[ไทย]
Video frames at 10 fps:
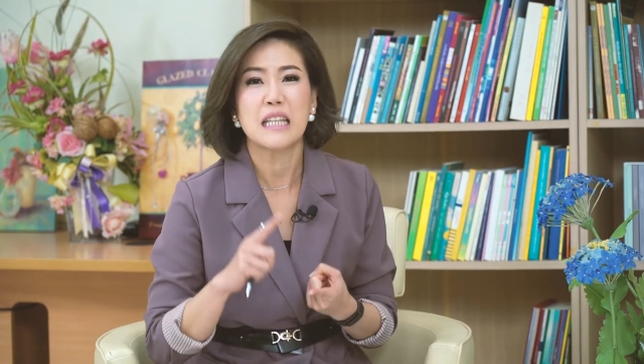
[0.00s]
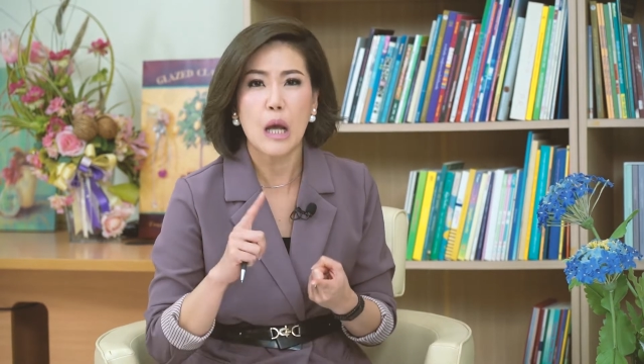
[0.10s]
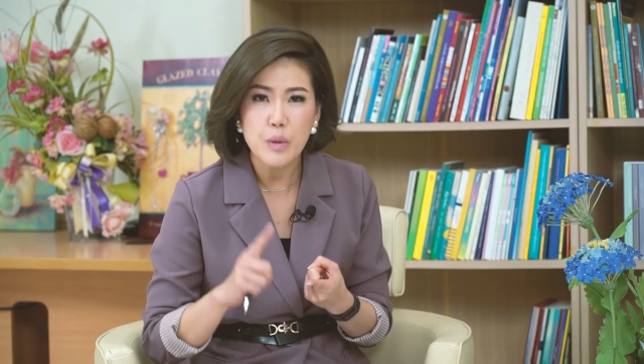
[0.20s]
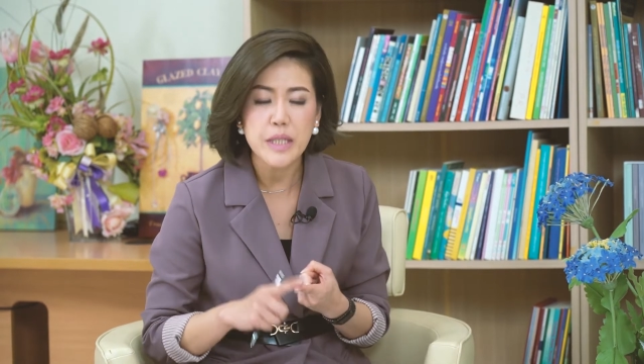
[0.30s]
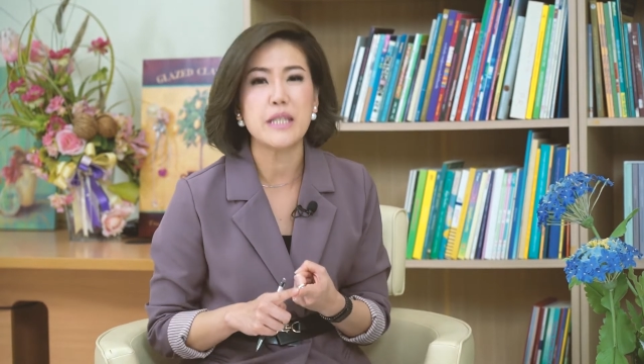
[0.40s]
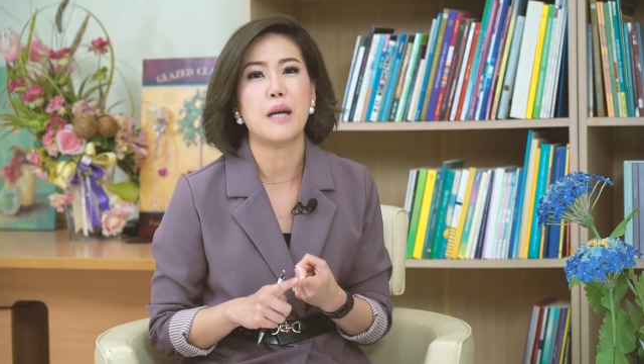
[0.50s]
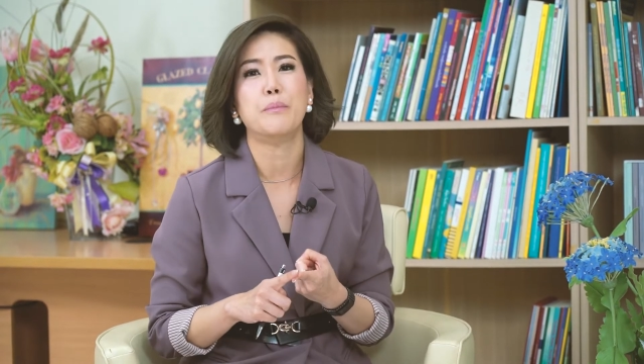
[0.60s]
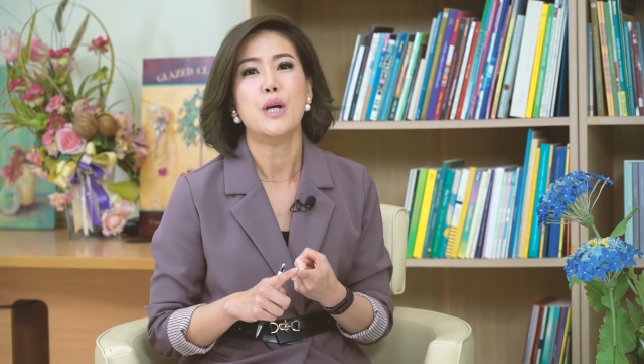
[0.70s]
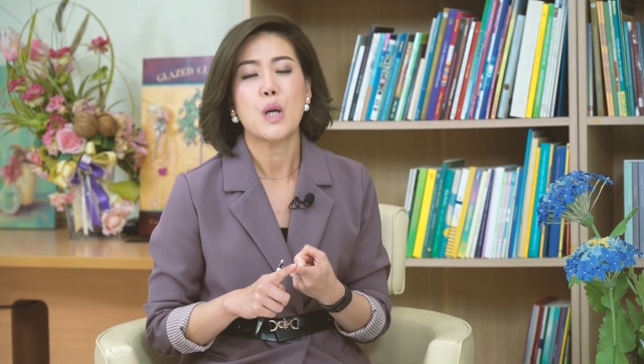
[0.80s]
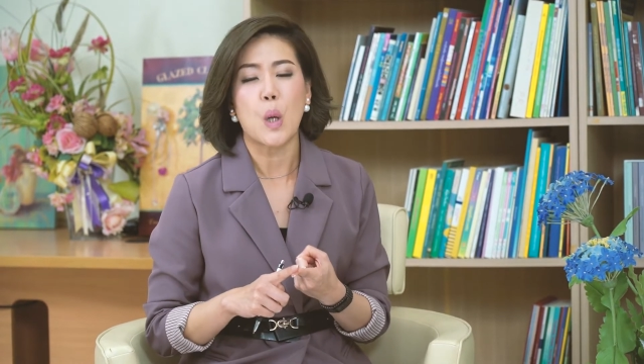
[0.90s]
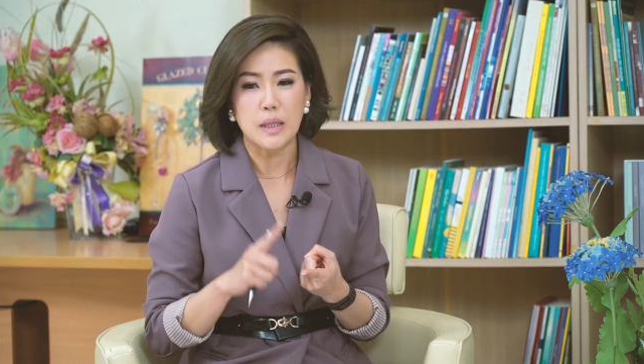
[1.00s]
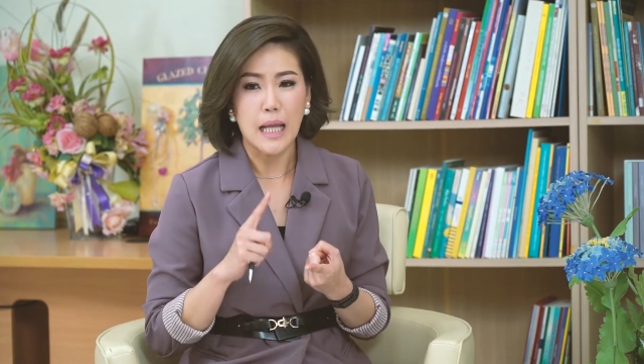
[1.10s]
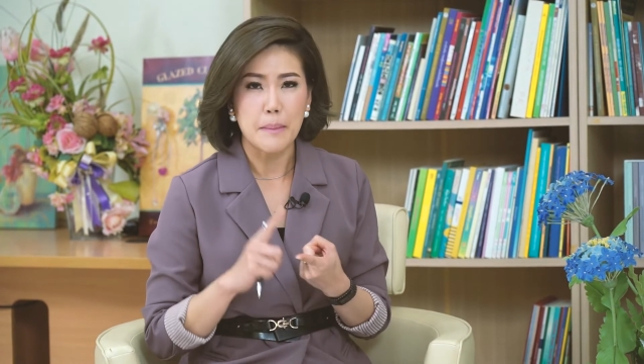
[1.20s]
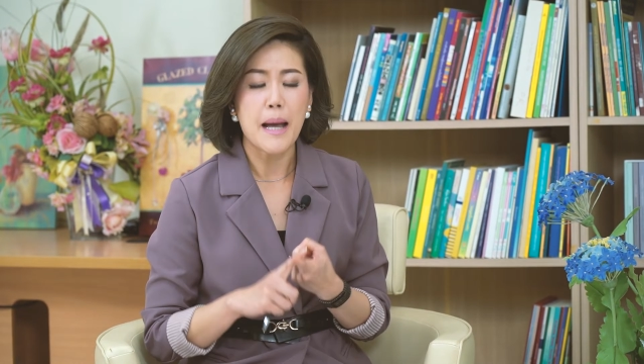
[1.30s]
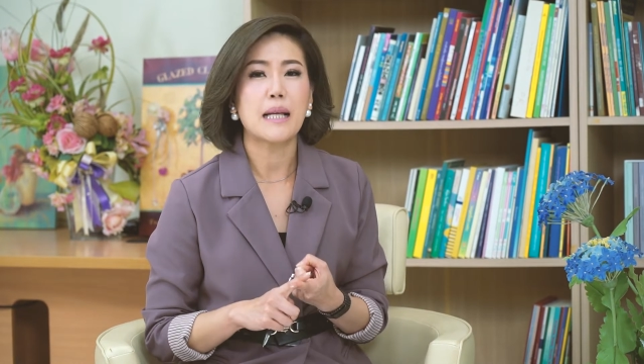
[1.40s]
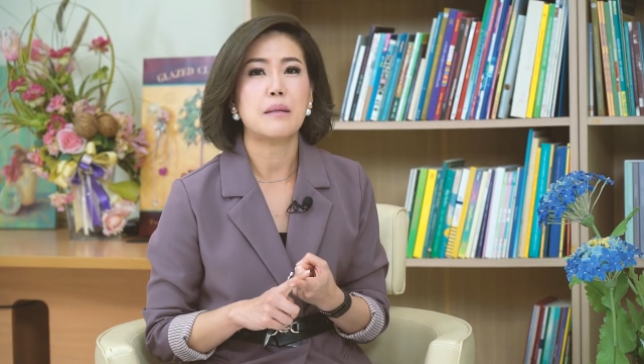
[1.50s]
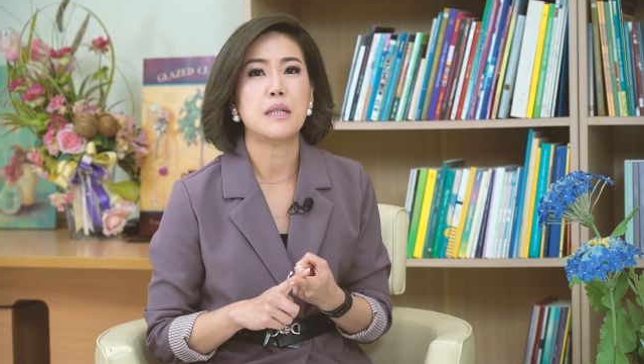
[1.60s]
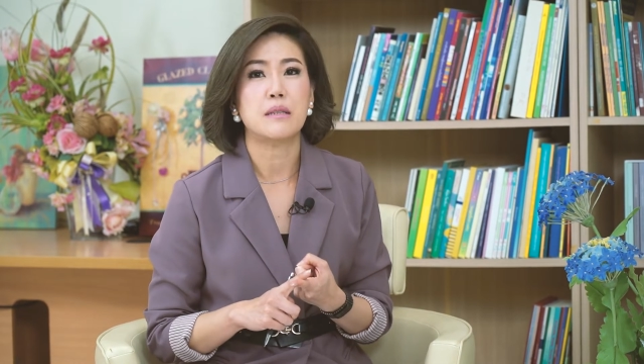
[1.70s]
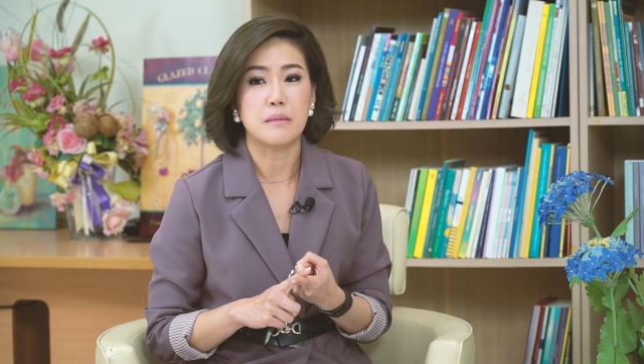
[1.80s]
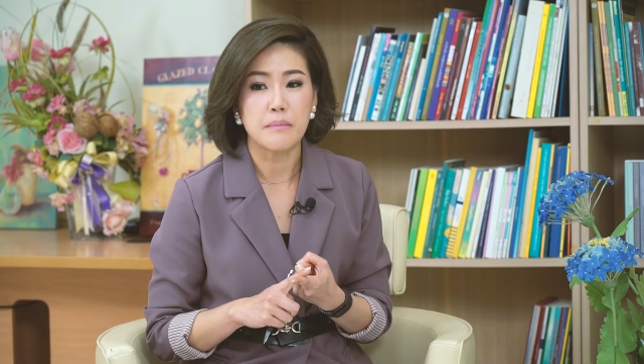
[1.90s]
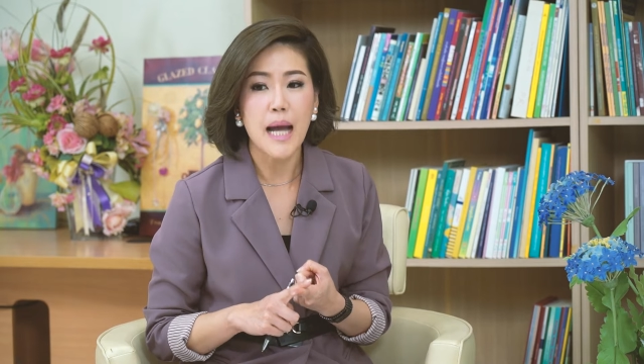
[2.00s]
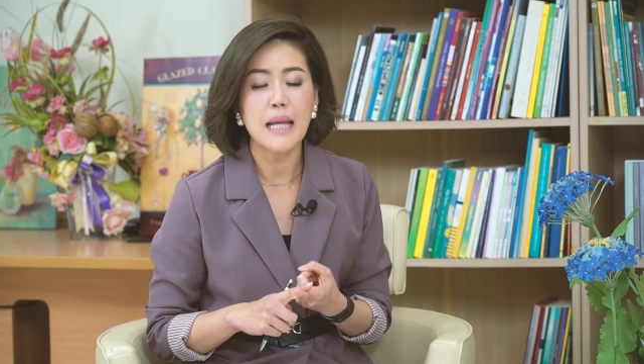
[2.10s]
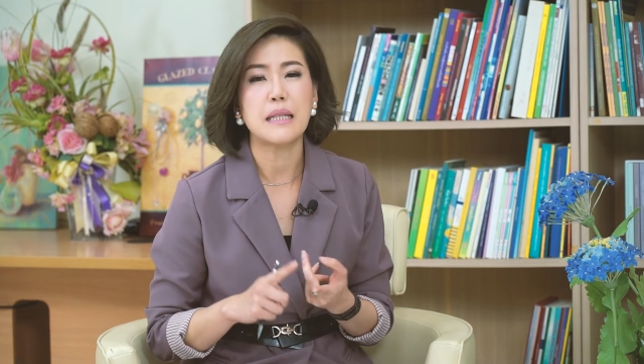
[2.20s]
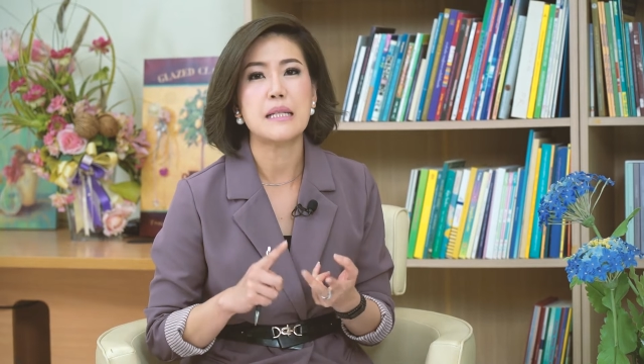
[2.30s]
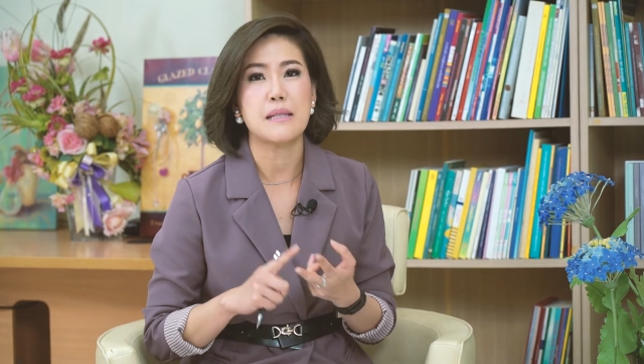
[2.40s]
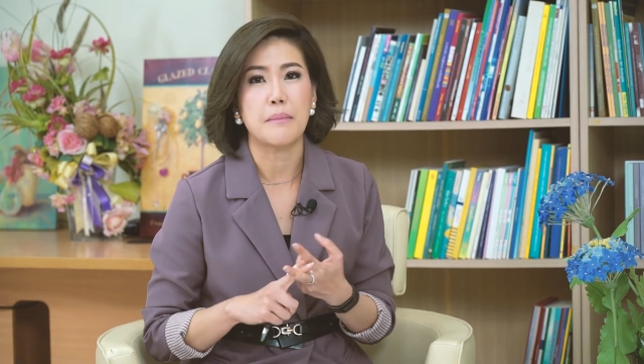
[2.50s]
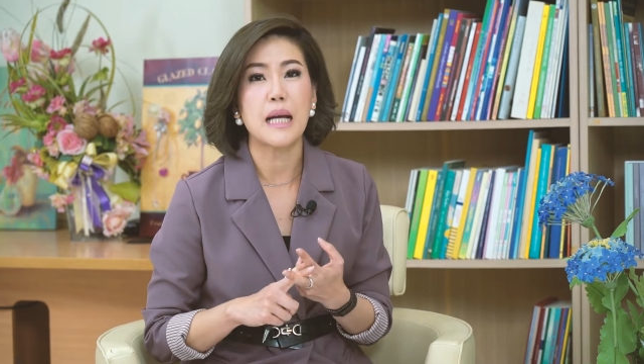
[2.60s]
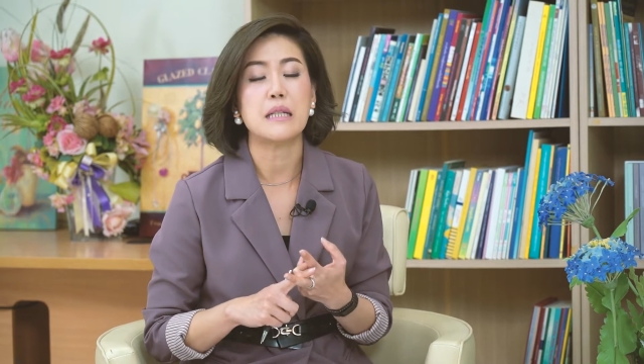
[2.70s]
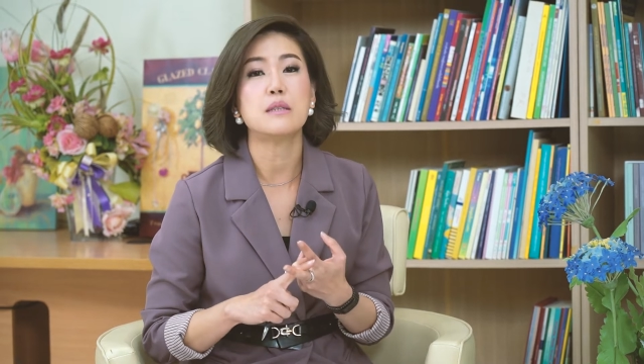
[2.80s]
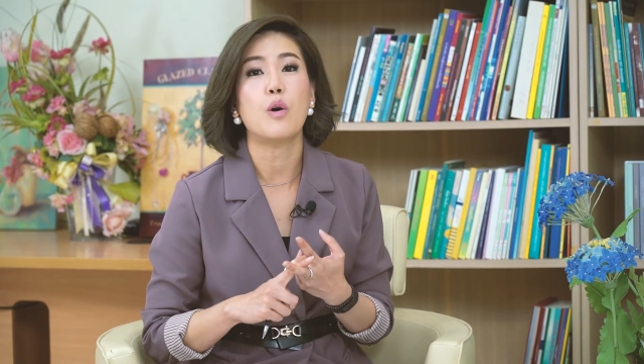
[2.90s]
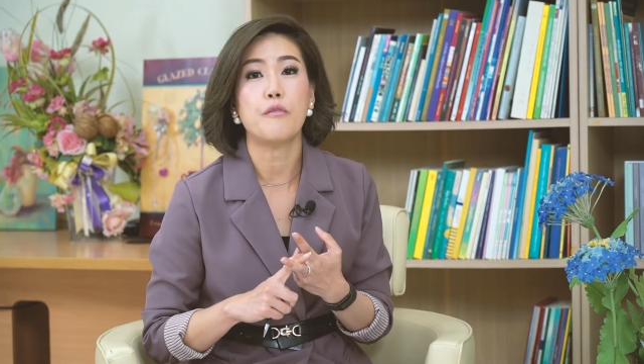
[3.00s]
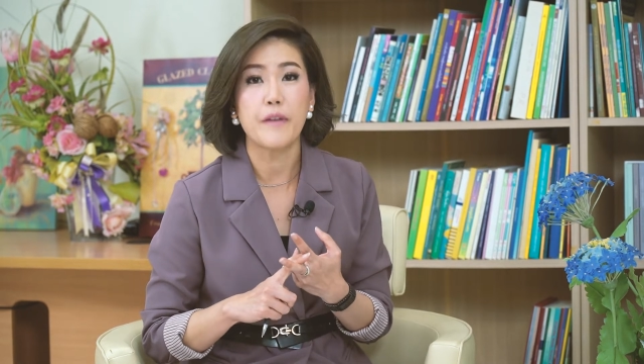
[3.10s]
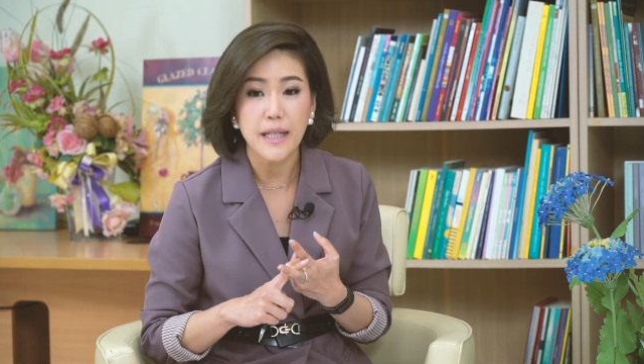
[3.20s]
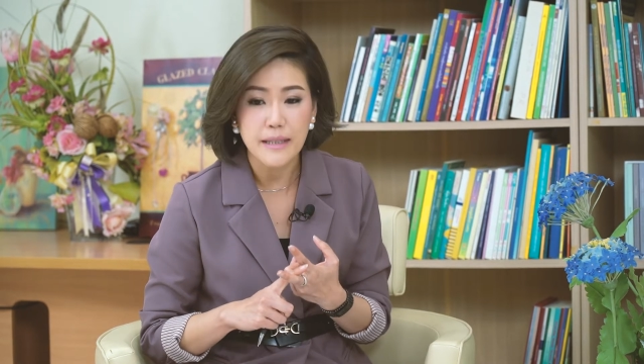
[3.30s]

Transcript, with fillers: เท่าเทียมของแต่ละพรรคการเมืองหรือไม่และที่สำคัญเรื่องของเฟ